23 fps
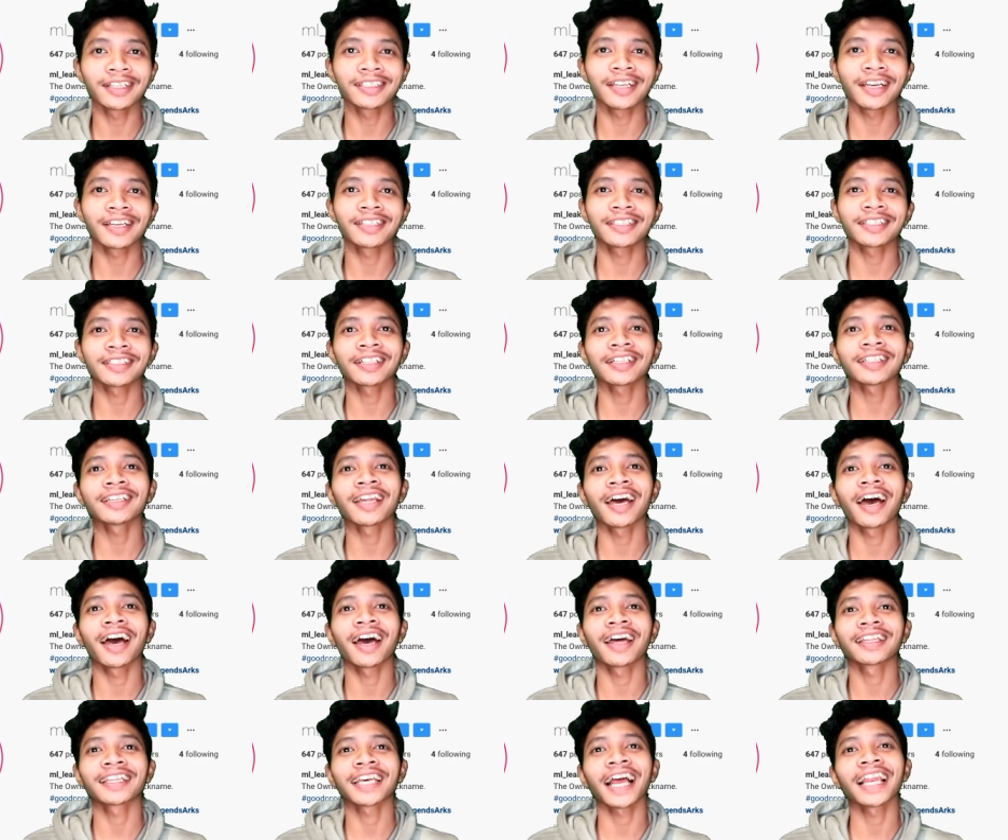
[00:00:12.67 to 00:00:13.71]
di Rizal Channel
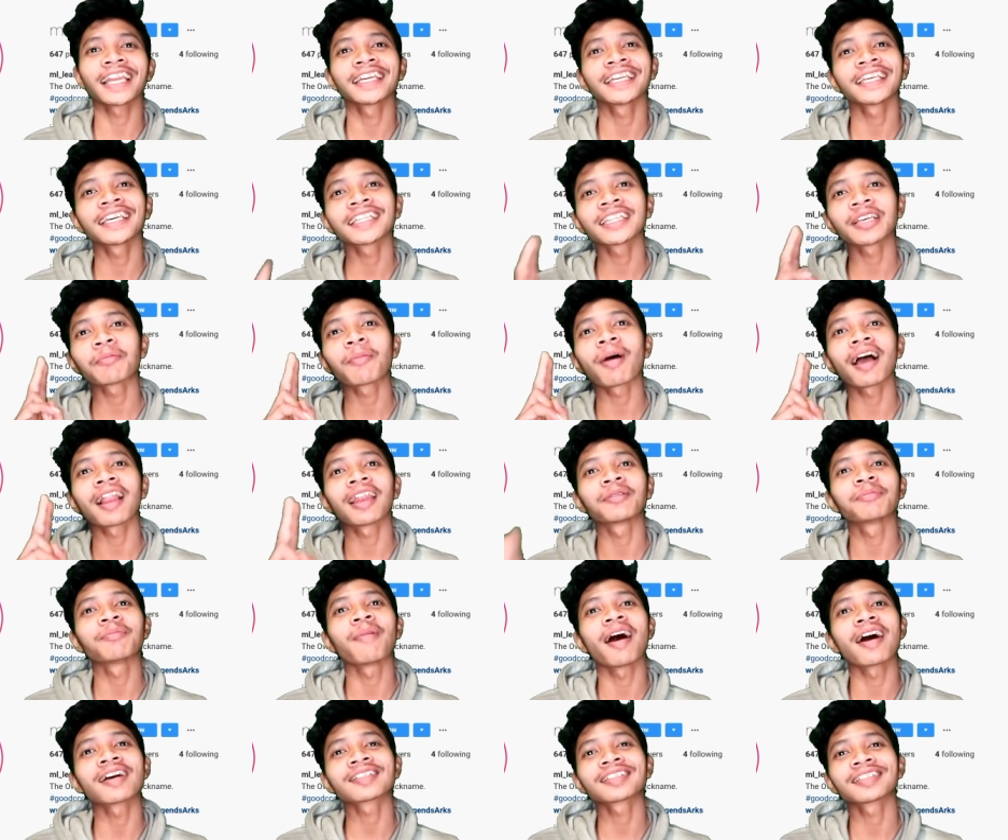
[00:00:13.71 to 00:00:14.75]
dan kali ini kita
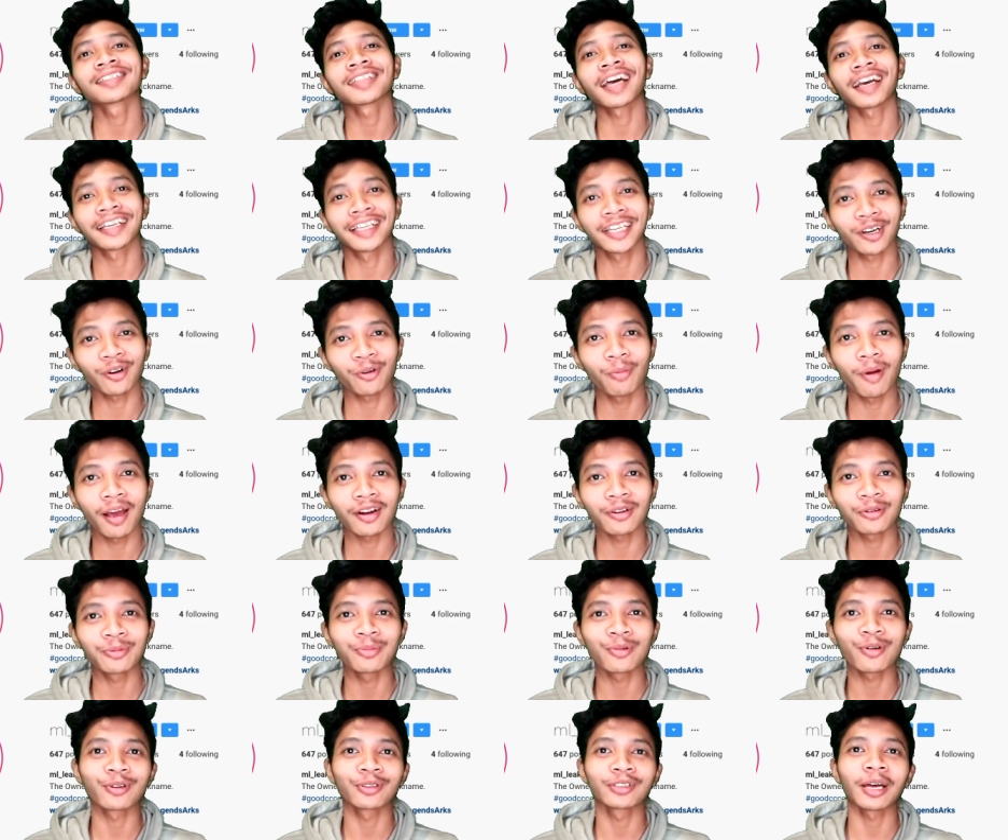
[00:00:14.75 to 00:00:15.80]
bakalan bahas tentang hero
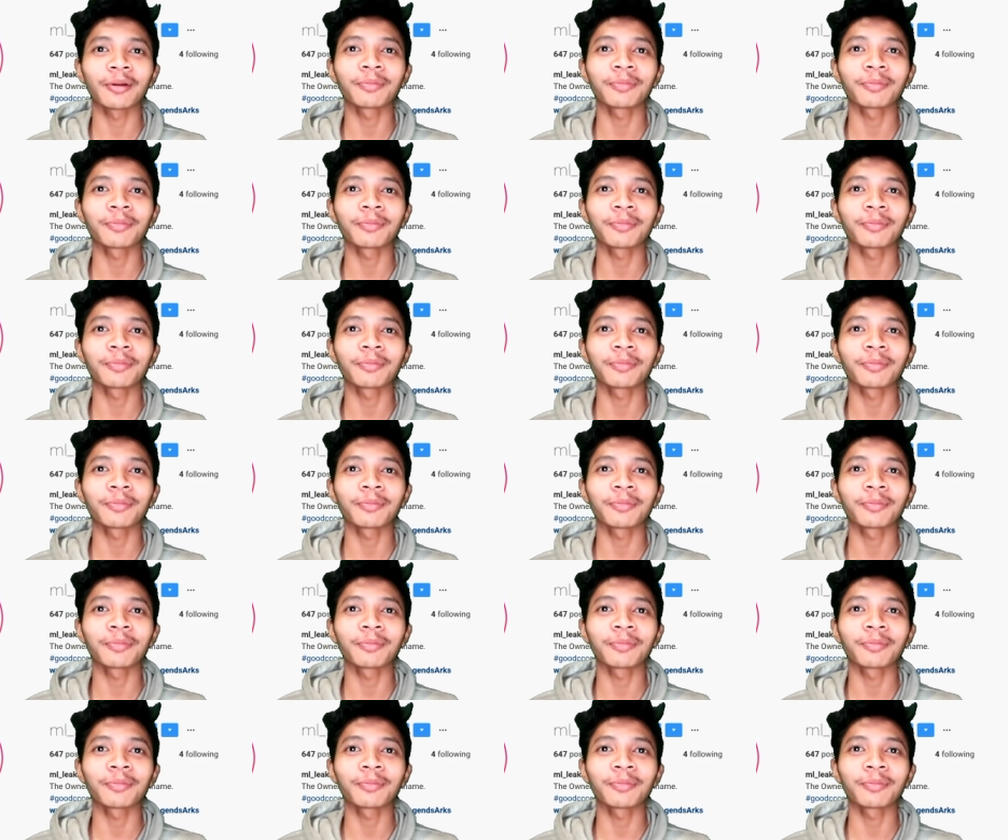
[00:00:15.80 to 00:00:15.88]
baru bro.